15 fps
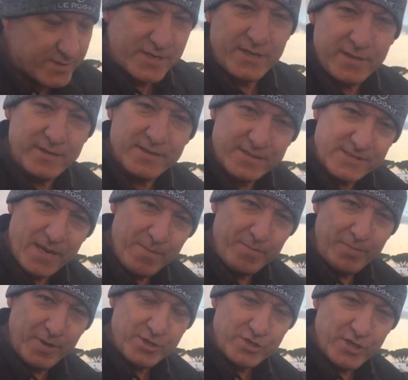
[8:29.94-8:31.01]
così
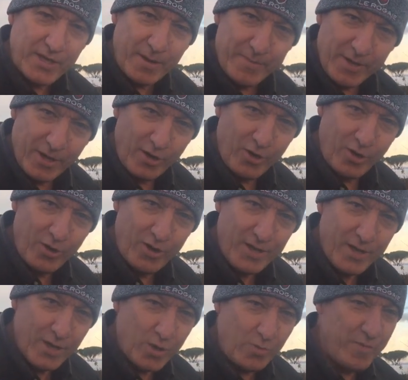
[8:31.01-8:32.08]
semplice capirlo
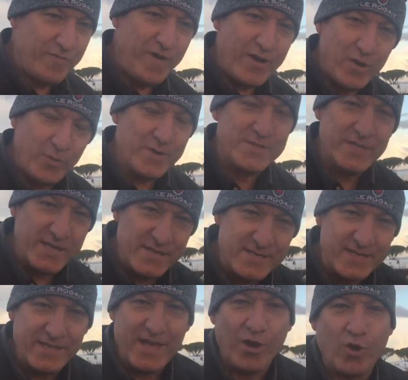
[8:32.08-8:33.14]
come fanno questi
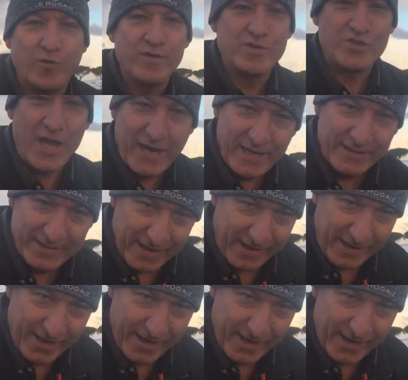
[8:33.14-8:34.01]
dischi a rovesciare il